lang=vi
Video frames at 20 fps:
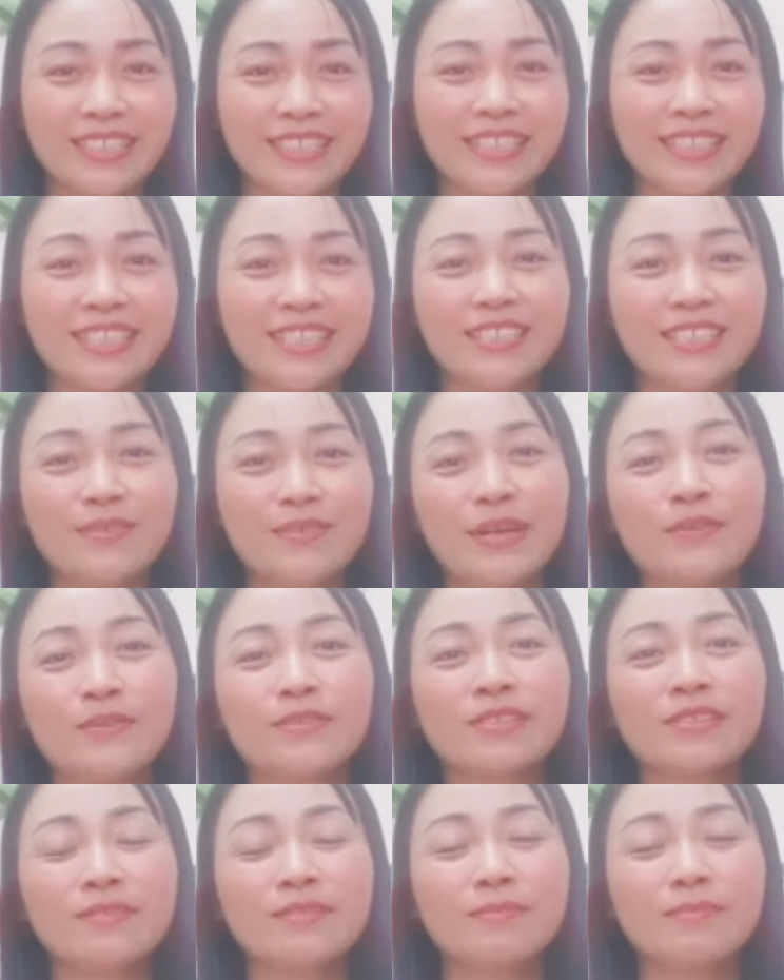Thế thì Huệ
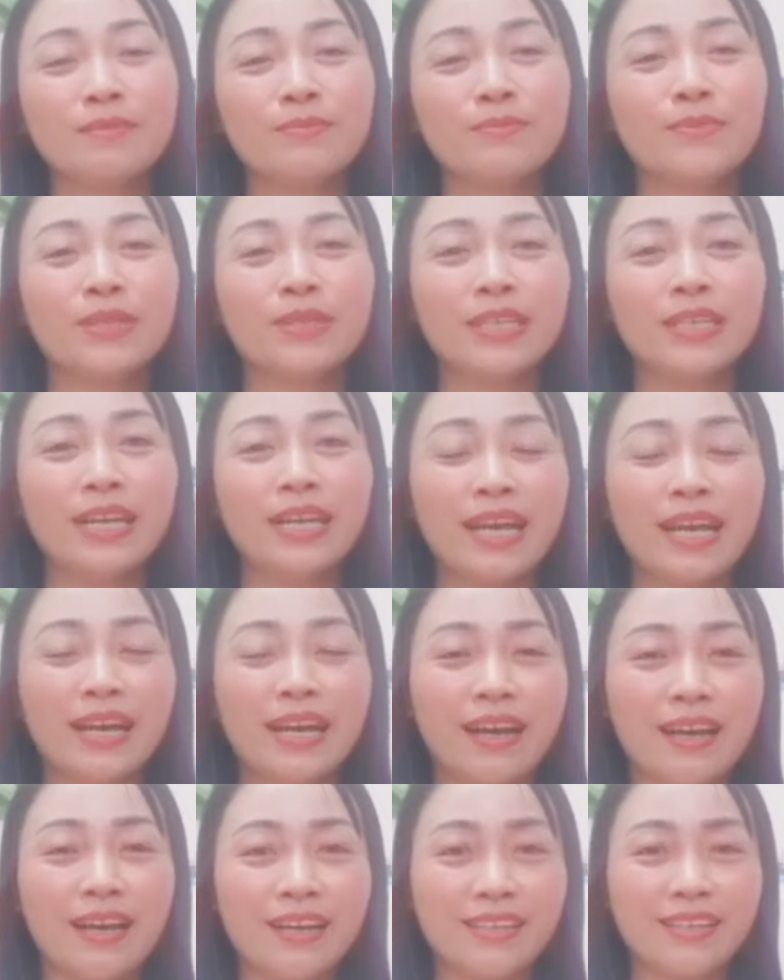cũng rất mong muốn là